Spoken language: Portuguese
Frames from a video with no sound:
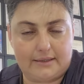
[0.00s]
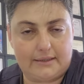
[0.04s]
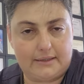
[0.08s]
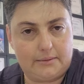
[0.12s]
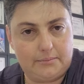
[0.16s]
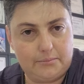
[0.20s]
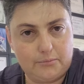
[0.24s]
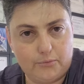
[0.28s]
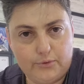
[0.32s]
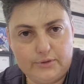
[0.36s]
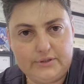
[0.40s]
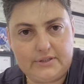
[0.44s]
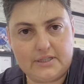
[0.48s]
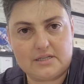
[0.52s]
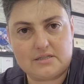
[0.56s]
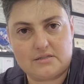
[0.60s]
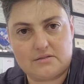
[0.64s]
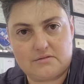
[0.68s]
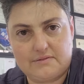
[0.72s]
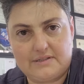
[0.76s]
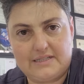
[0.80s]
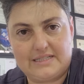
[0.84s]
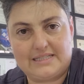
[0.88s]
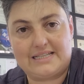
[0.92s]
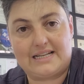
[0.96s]
E muitas
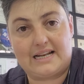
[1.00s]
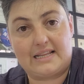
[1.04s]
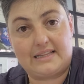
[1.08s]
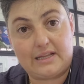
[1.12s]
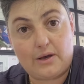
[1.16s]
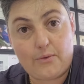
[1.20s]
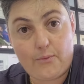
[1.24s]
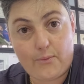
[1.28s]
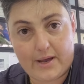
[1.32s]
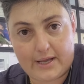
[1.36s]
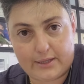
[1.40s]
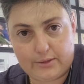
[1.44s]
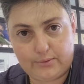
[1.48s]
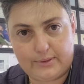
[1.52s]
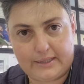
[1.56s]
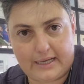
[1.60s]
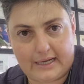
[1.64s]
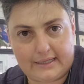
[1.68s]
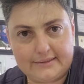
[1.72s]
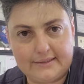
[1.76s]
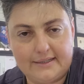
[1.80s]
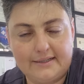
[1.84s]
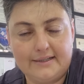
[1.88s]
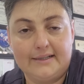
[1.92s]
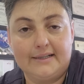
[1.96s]
vezes ela não é do
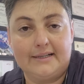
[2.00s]
nada.